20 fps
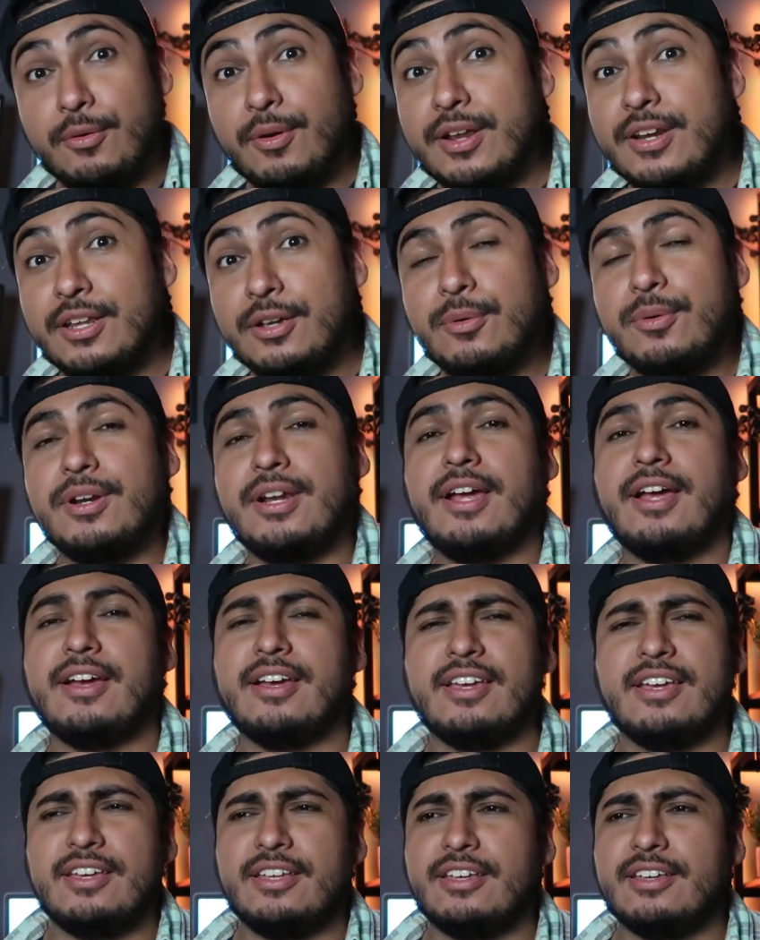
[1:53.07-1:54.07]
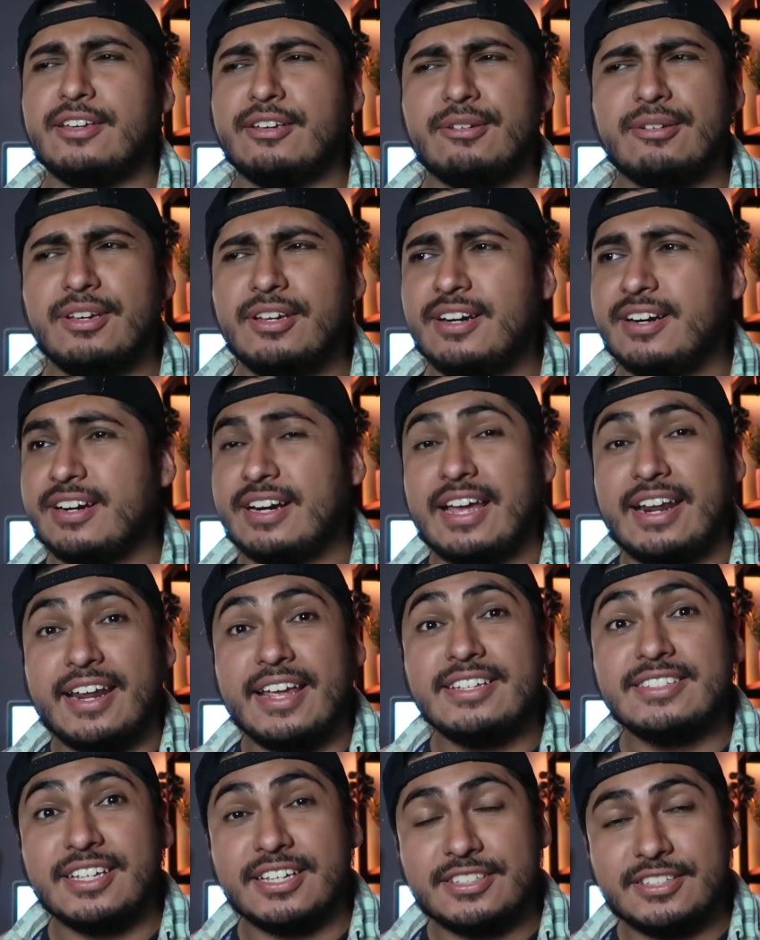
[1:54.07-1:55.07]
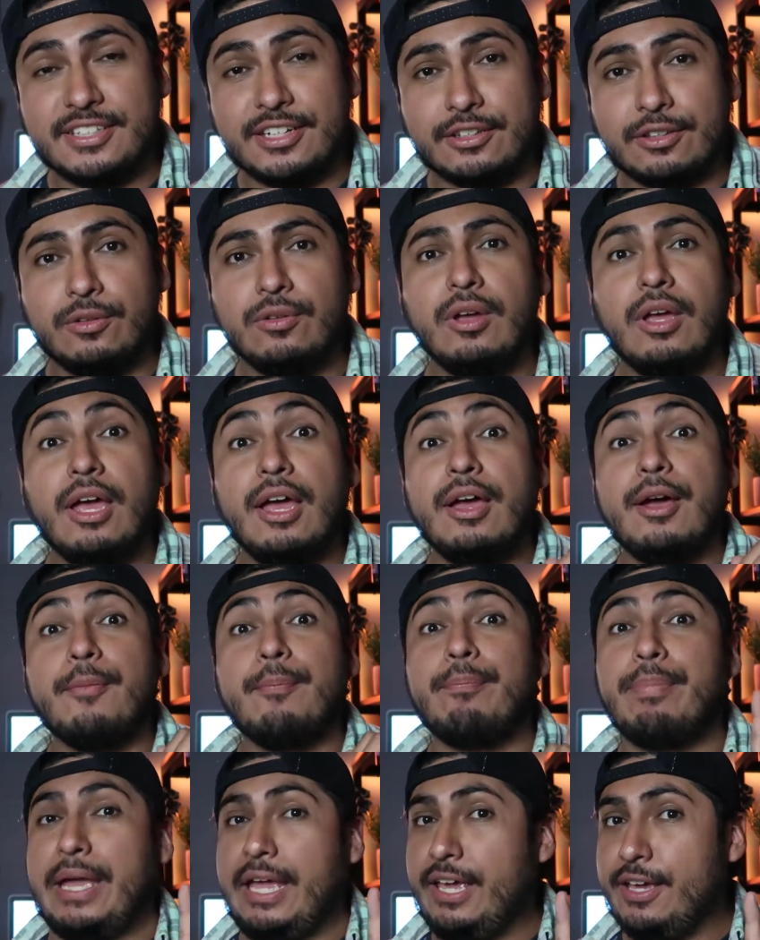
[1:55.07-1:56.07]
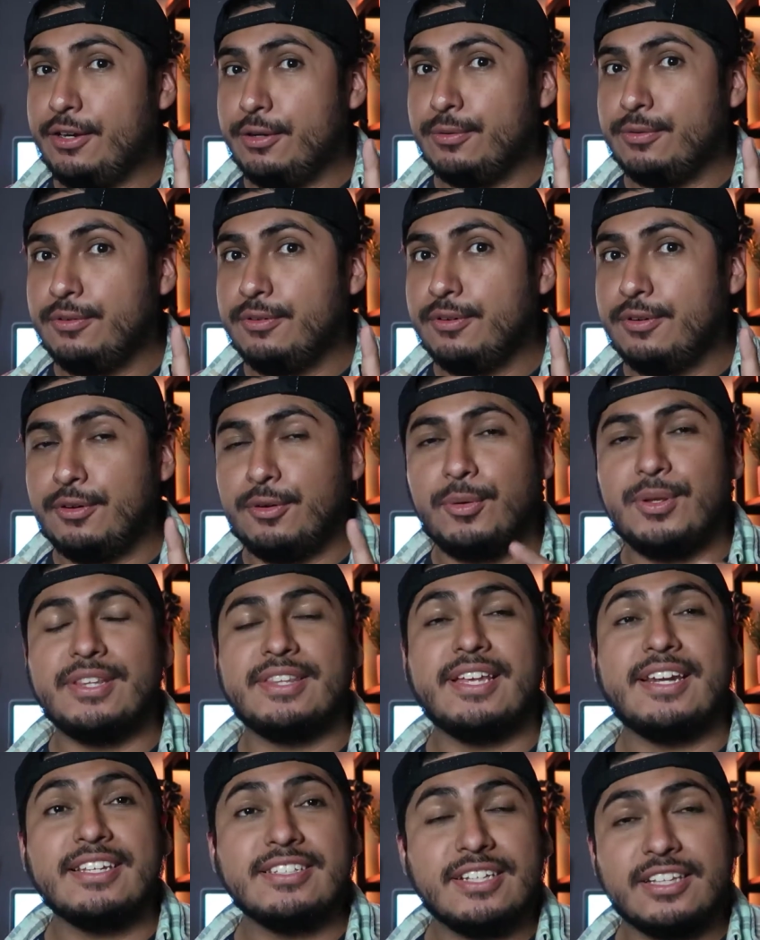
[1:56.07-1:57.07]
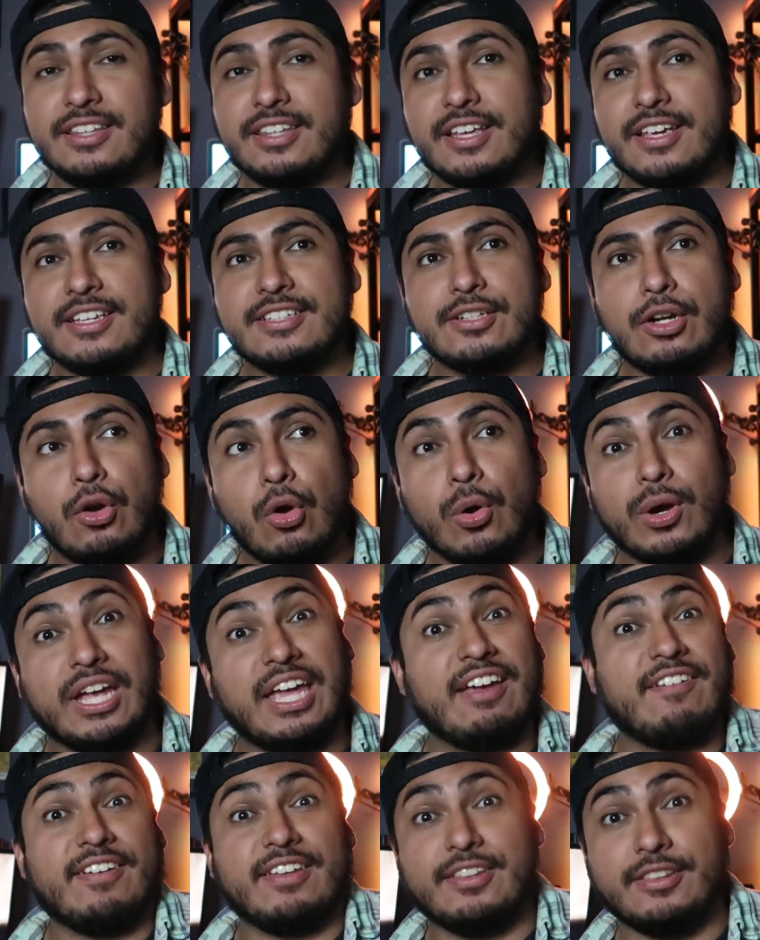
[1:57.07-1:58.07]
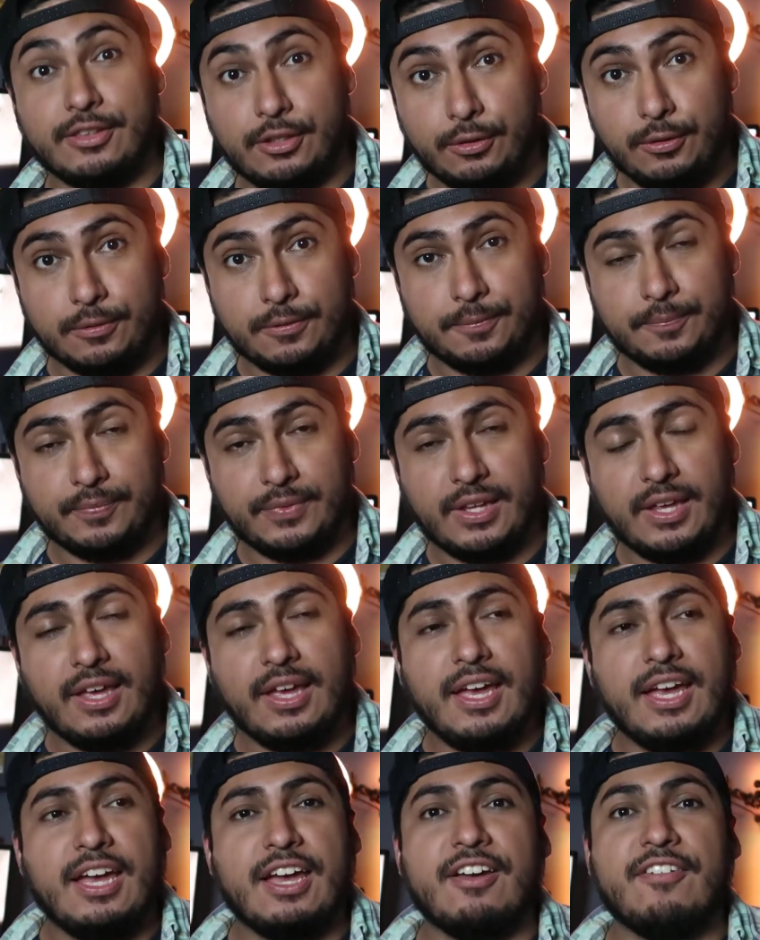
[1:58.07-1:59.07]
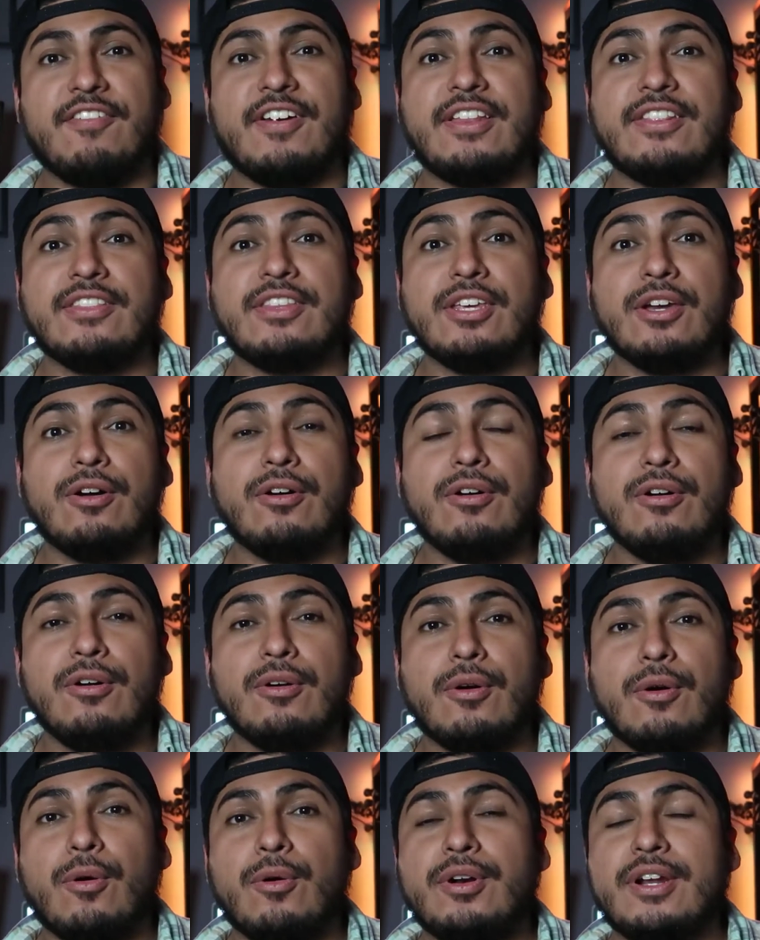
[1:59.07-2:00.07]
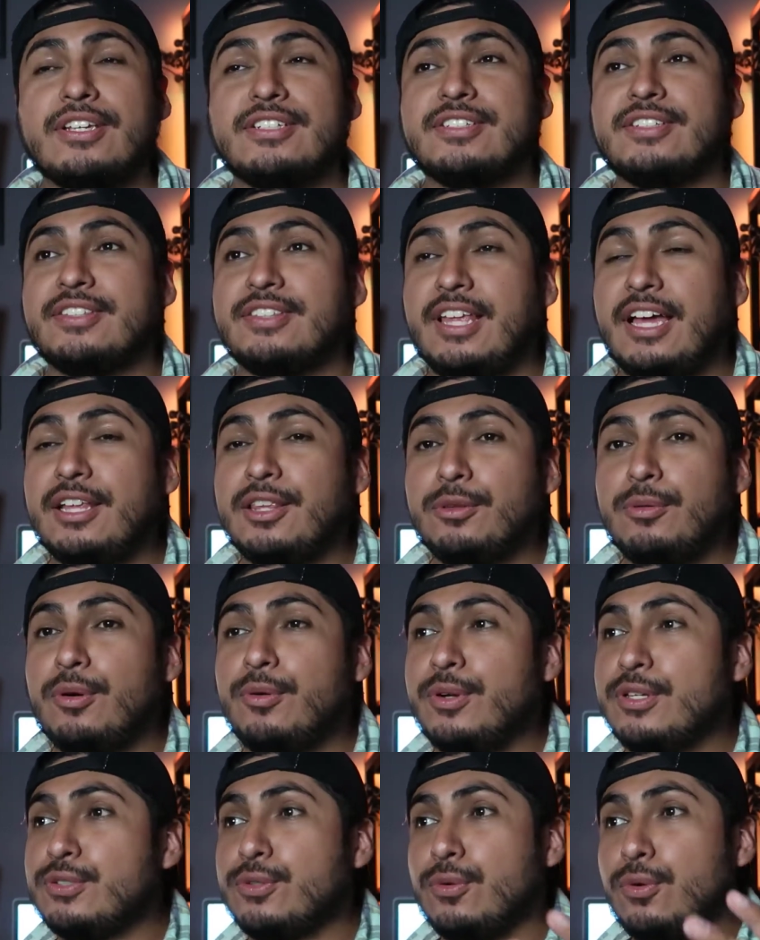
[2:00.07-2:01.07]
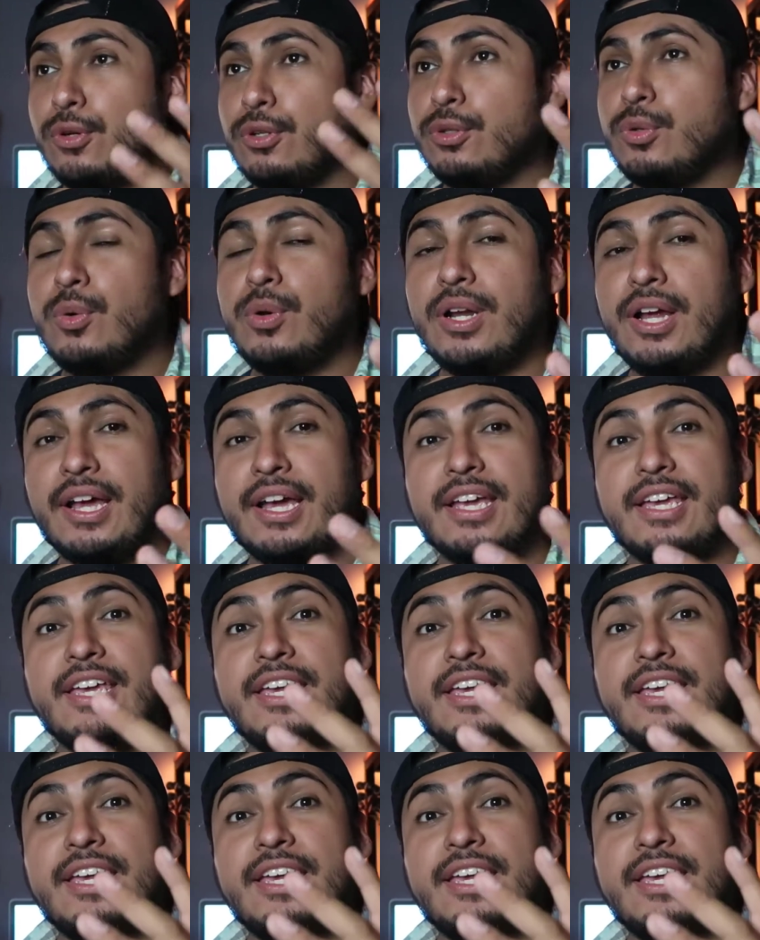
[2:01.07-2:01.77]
no hay ninguna eh, rareza, ¿cierto? Pero lo interesante es lo que vendió. Vendió una estatua, una escultura